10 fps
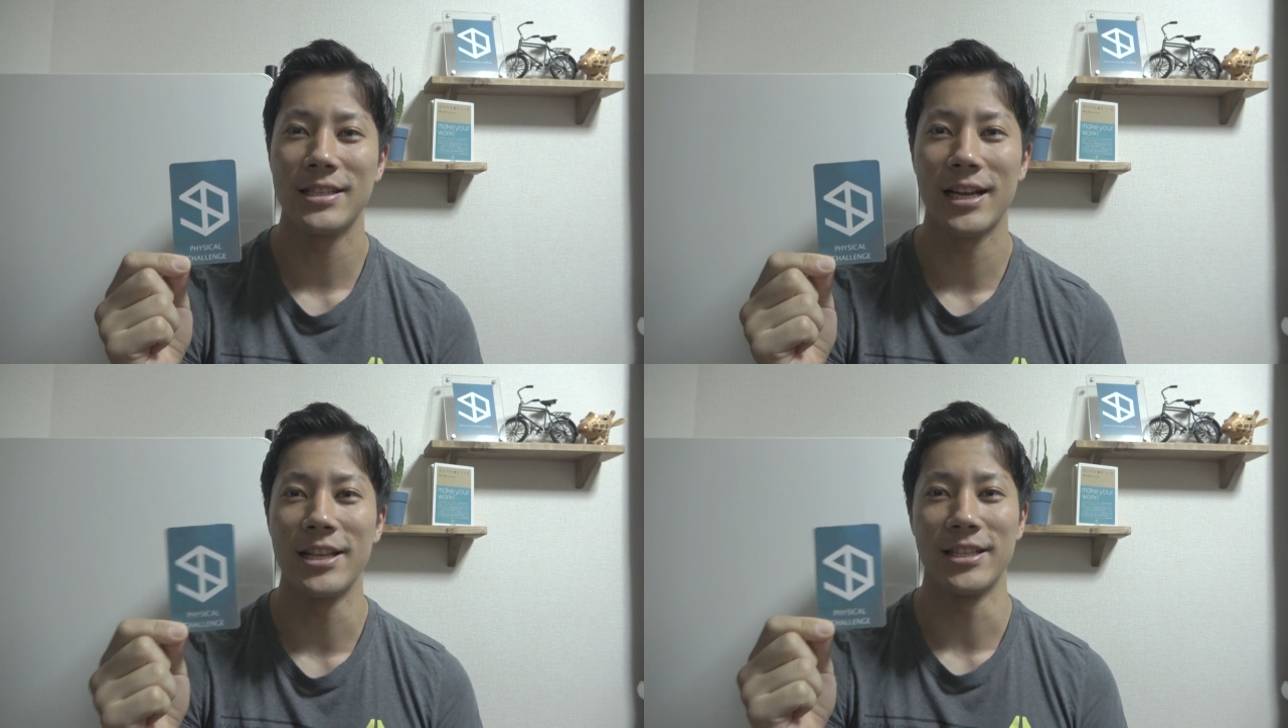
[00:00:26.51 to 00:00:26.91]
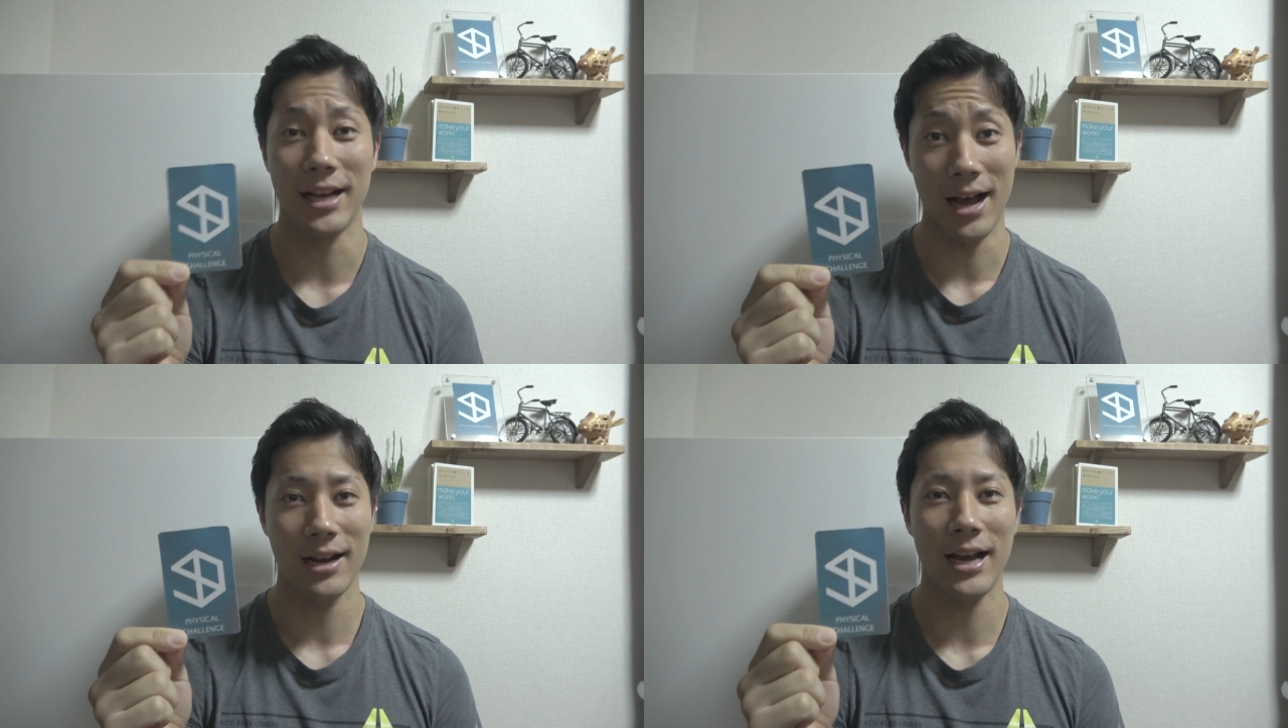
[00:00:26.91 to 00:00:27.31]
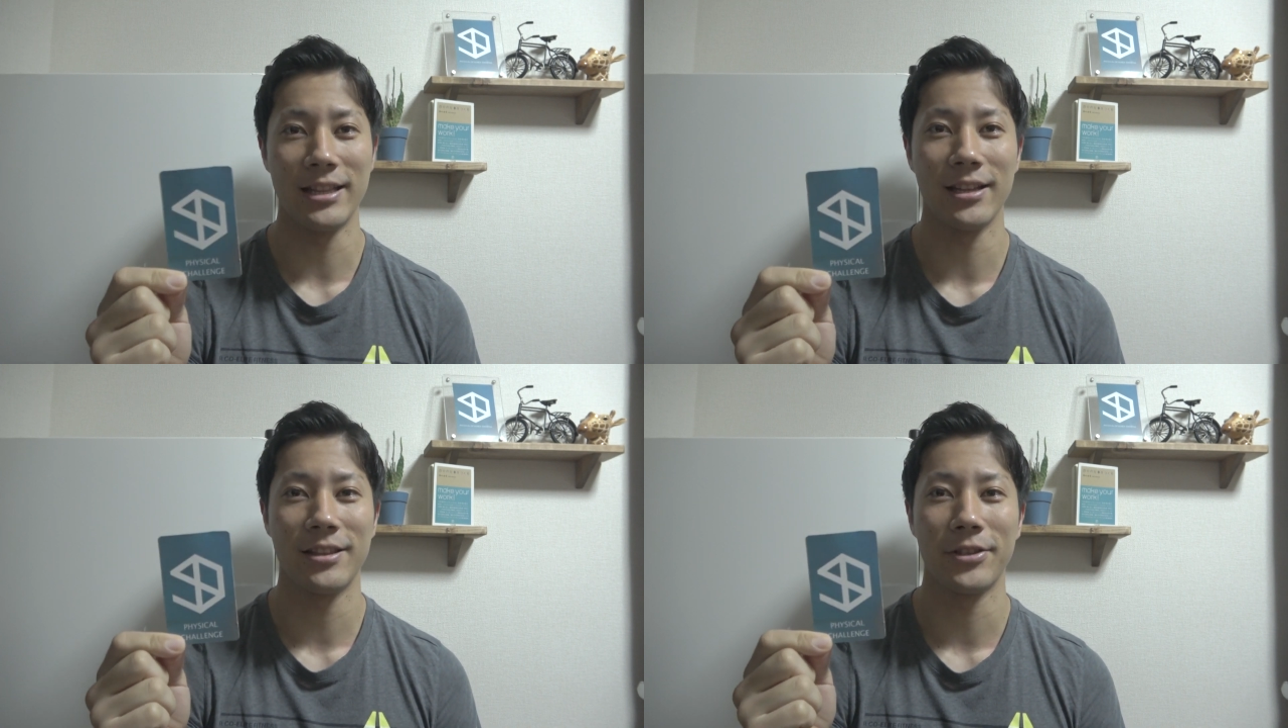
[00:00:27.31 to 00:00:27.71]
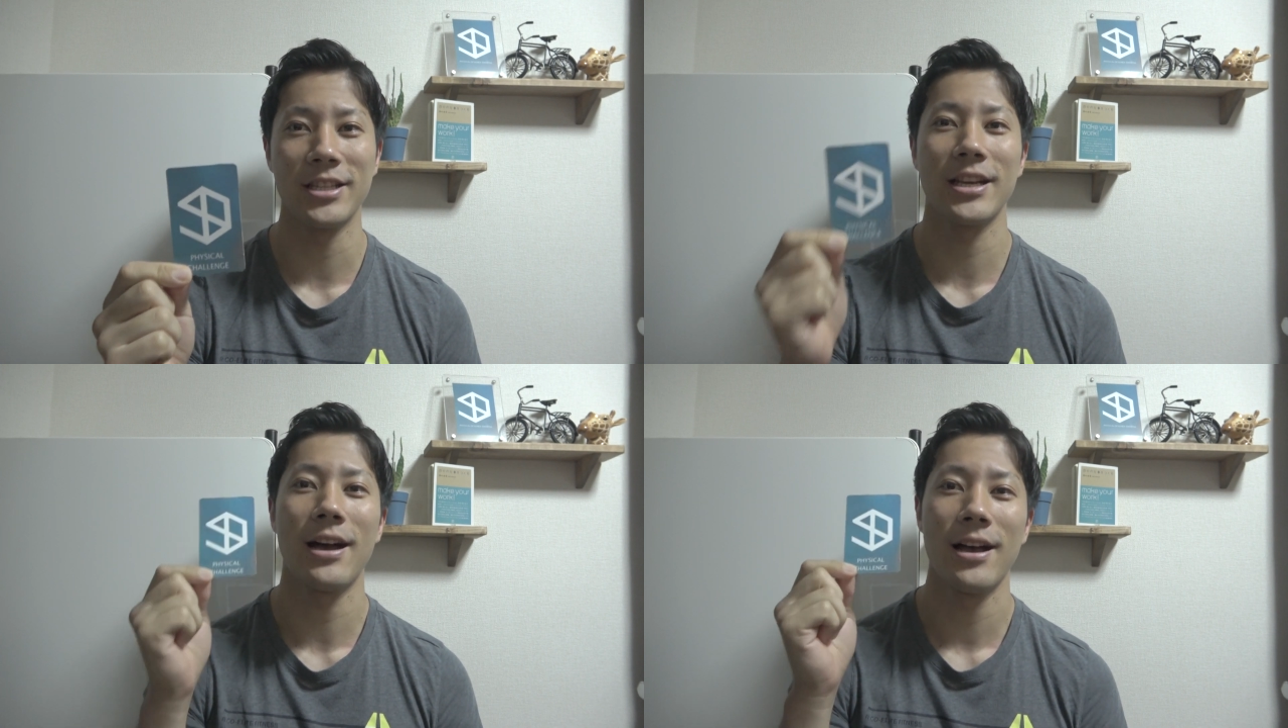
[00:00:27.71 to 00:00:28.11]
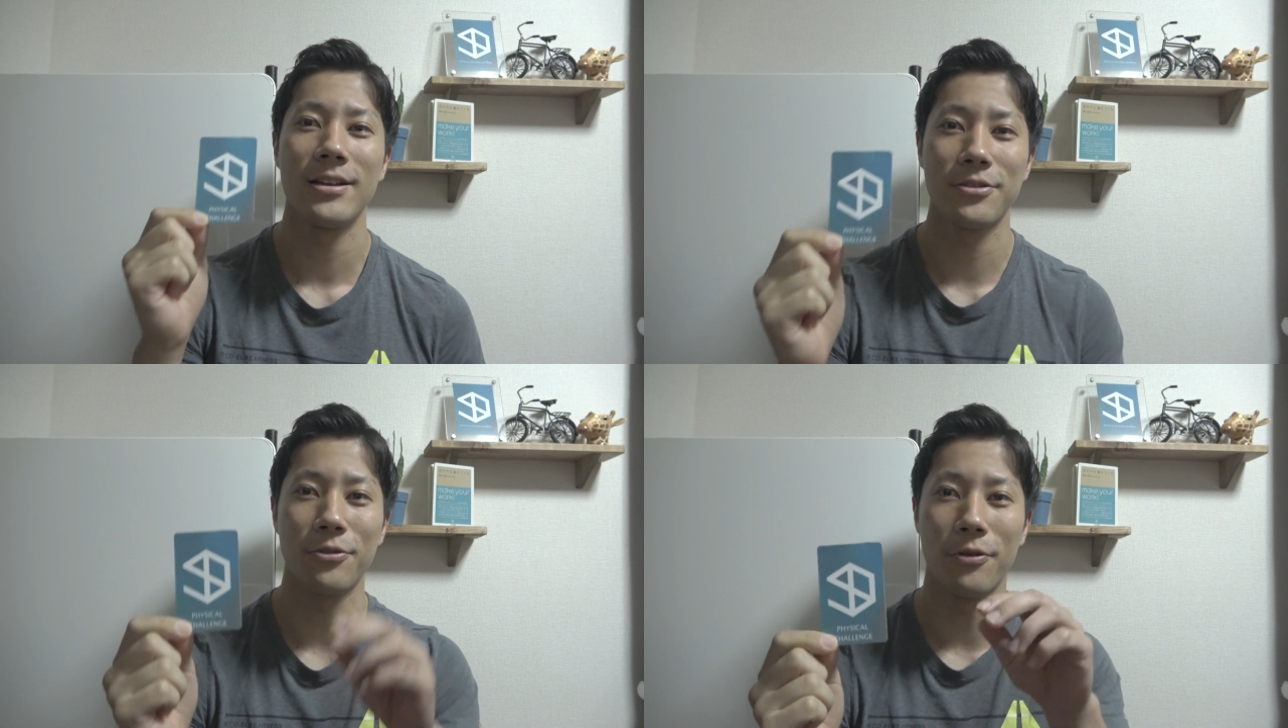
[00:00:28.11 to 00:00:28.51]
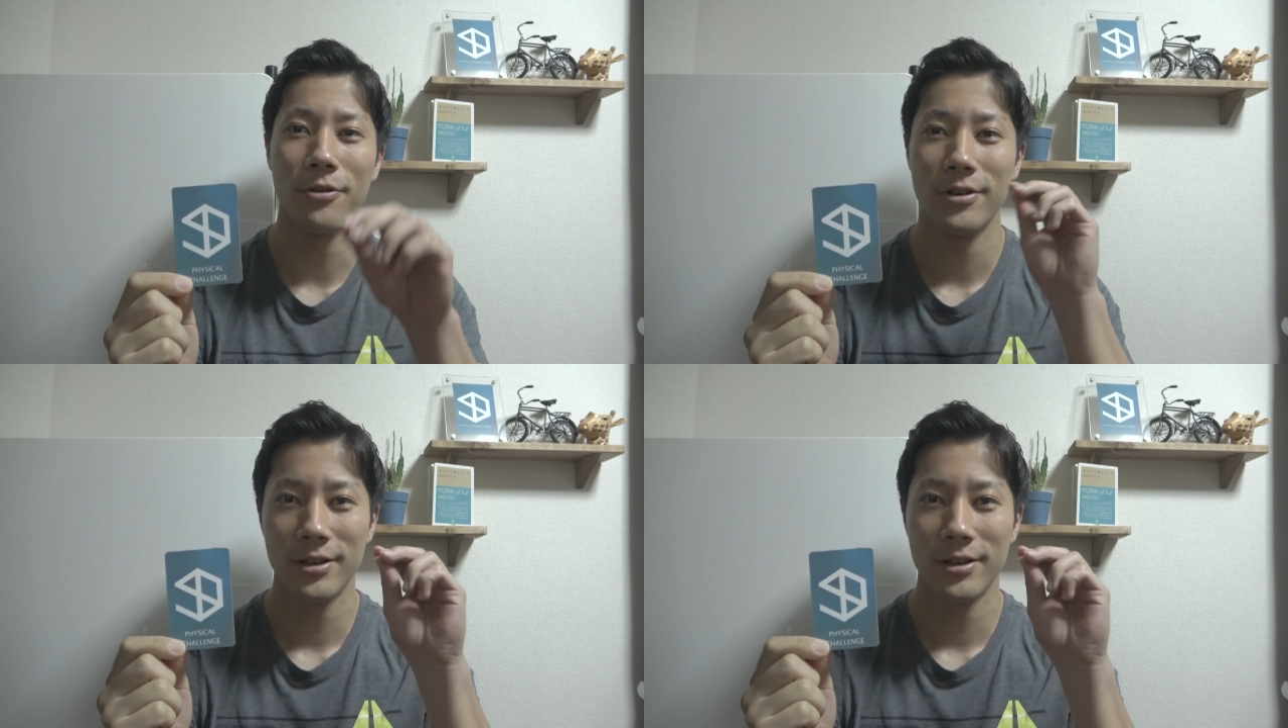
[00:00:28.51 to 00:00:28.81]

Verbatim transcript: チャレンジが書いてあって私がそれを